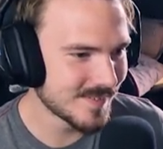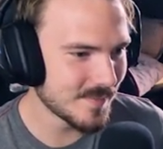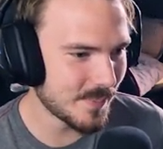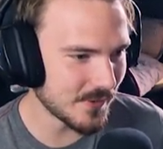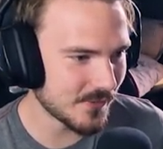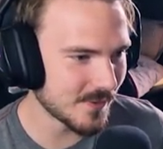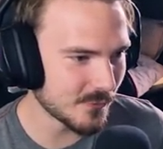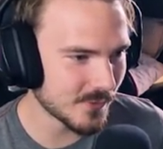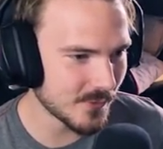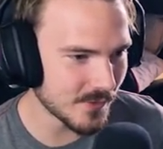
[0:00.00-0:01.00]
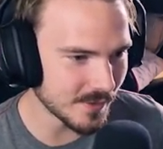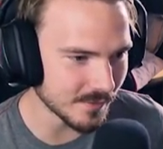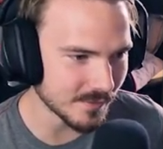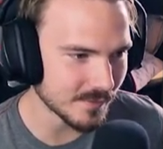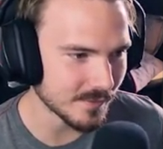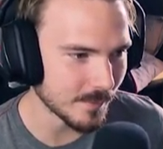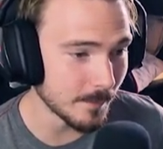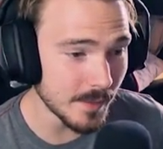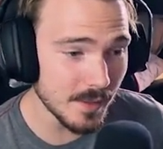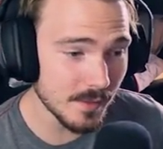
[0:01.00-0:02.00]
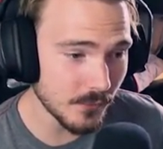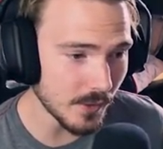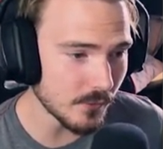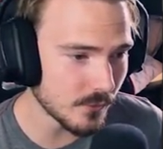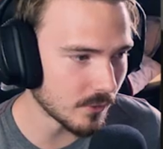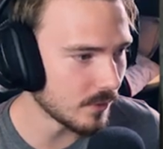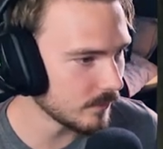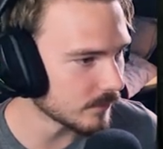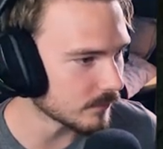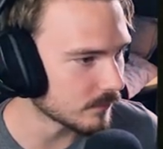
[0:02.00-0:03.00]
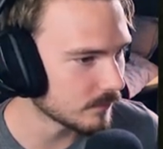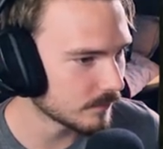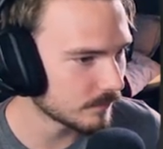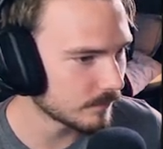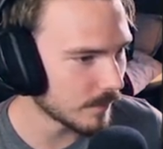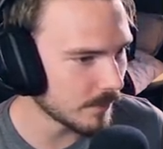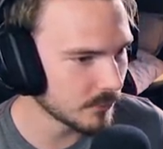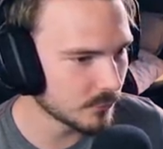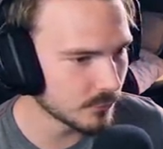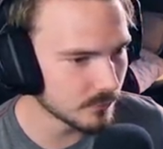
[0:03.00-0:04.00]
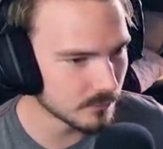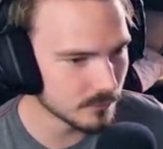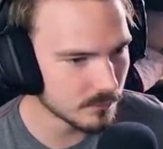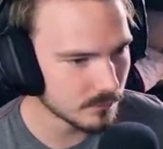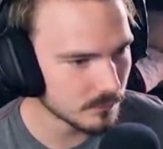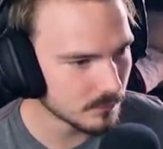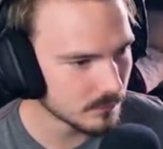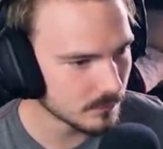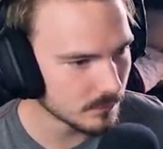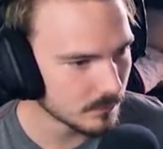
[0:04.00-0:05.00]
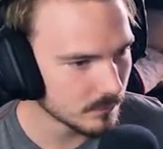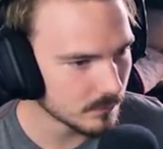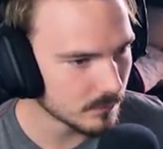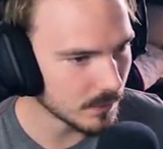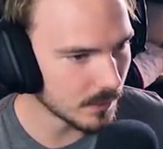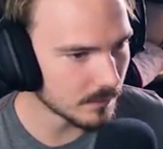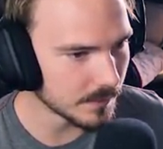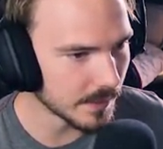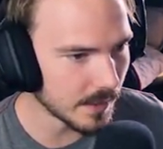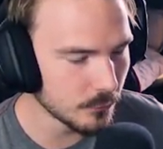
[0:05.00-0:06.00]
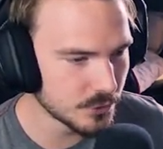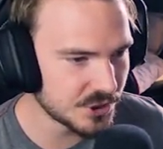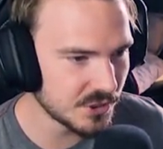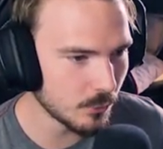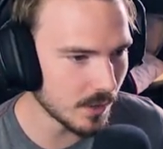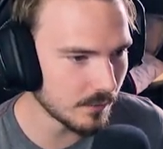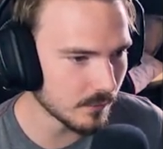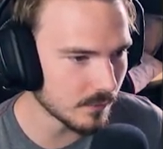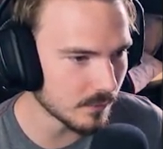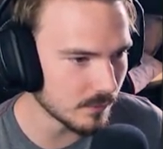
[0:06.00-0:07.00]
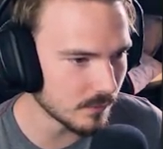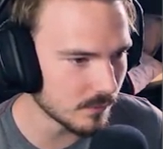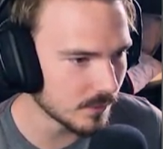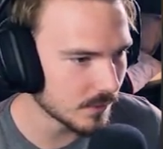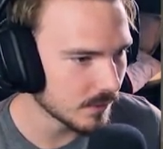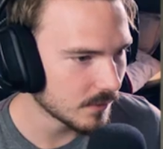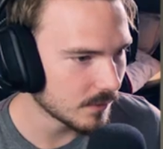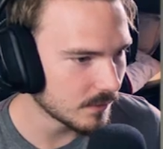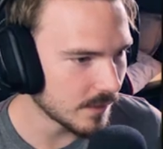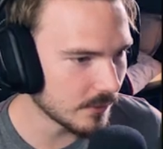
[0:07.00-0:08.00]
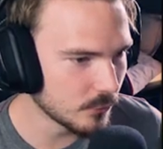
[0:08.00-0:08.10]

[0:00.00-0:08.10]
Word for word: c'est pas si neuf que ça. Mais ça reste quand même pas mal du tout. Ah, il y a un Uchiwa dans le... Il y a un